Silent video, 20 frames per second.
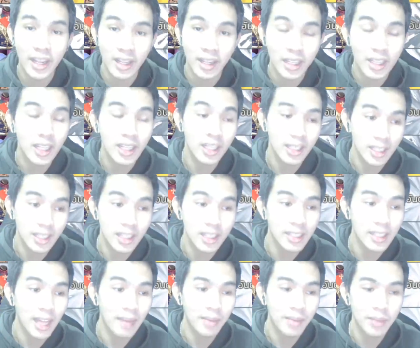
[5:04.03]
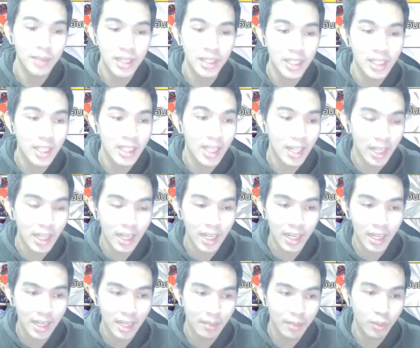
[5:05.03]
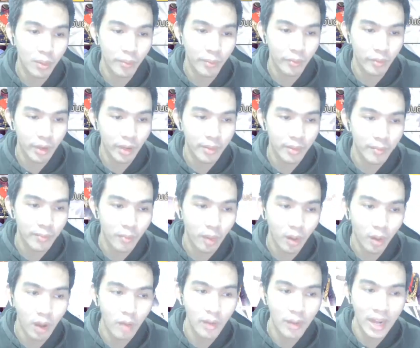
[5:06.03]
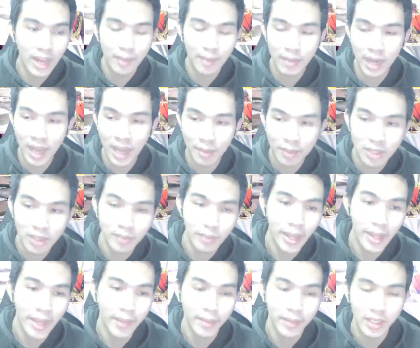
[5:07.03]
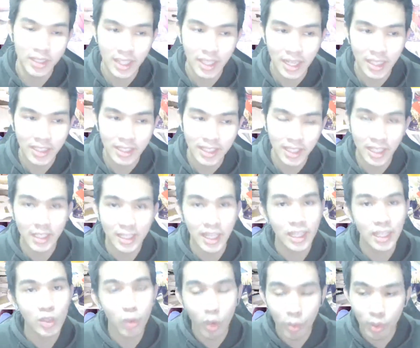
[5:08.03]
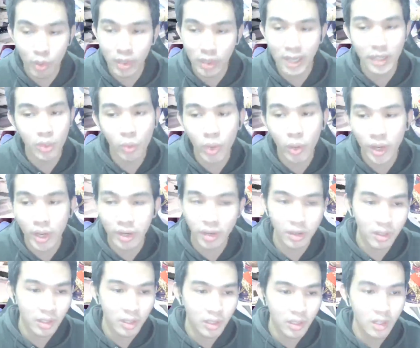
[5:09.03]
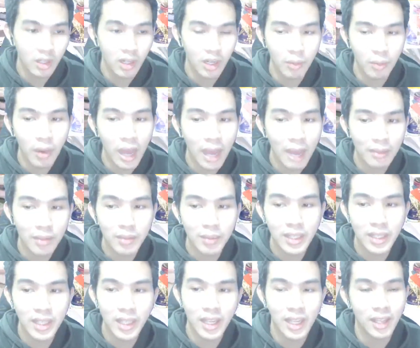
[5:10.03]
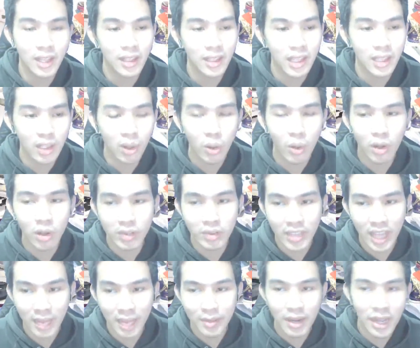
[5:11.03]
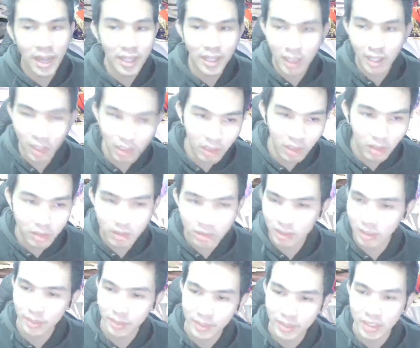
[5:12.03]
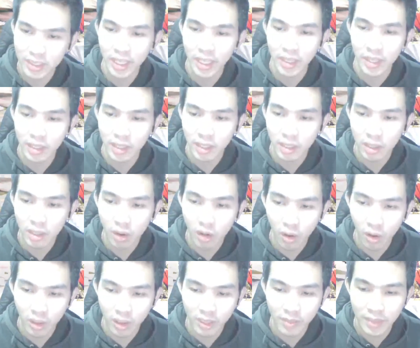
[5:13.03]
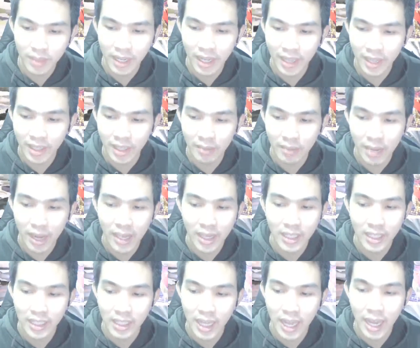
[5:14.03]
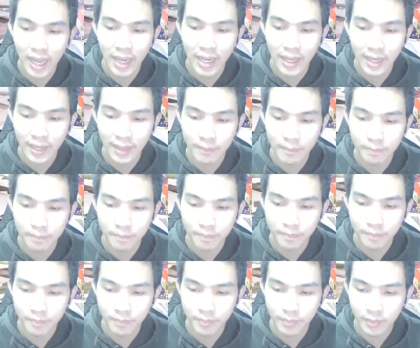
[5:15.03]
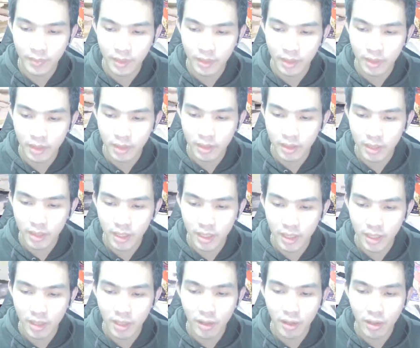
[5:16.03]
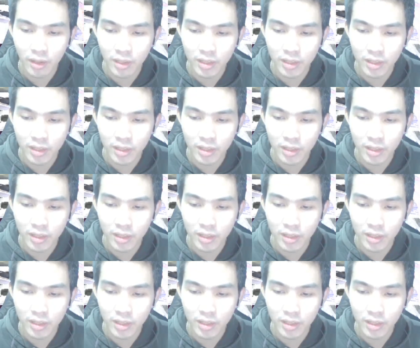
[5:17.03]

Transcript: กเลือกเลือกตามให้มันดีๆ แล้วกันนะครับผมว่าแบบเพราะว่าเวลามันอัพขึ้นไปมันก็จะได้สเตตัสตัวพวกนั้นด้วยเนาะ แล้วพออัพขึ้นไปเสร็จอะฮีโร่เราจะกลายเป็น R1 แล้วเราถึงจะมาใส่ของที่เป็นไอเทม R1 ได้นะครับ นี่แล้วเราก็